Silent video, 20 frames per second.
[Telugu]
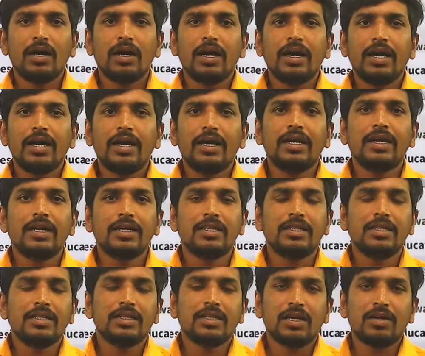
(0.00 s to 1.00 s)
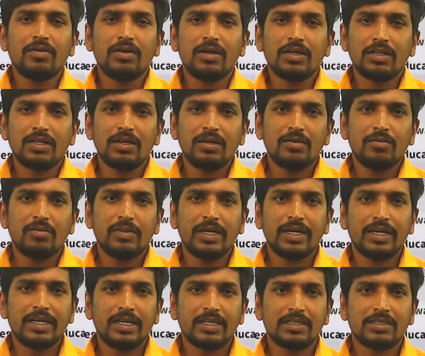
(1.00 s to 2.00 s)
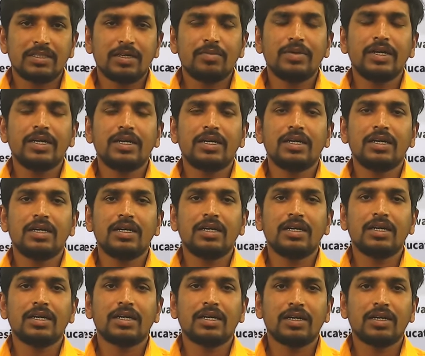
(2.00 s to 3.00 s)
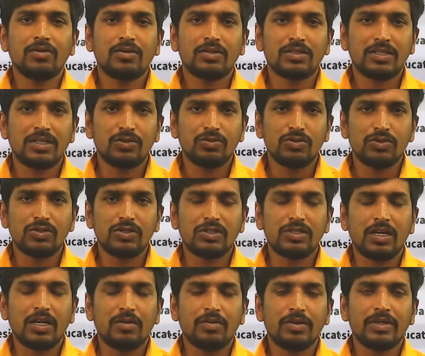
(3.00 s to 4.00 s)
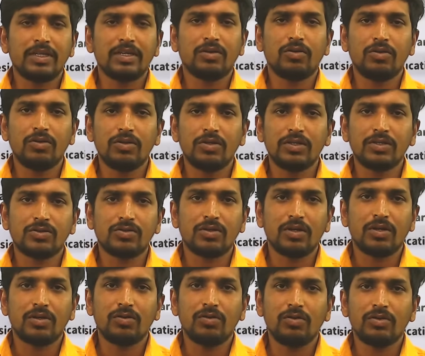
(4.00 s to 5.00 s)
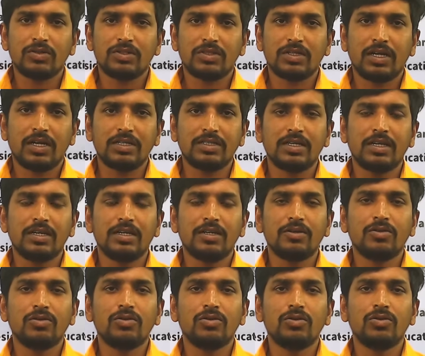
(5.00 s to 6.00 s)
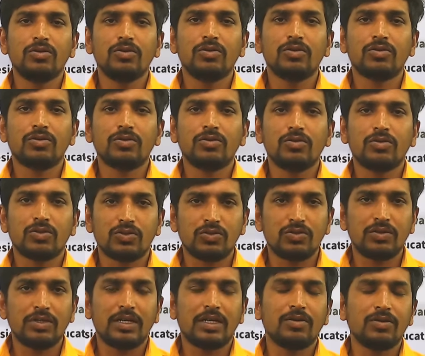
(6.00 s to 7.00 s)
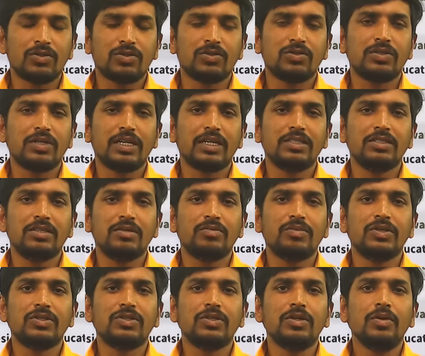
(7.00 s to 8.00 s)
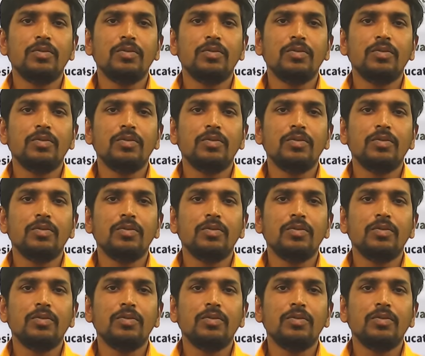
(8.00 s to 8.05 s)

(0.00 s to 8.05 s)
అండ్ దీని తర్వాత మనకి నెక్స్ట్ అప్డేట్ కనుక ఒకసారి చూస్తే చాలామంది కాల్ చేస్తున్నారు సార్ రిజల్ట్ వస్తుందట వస్తుందట అని చెప్పేసి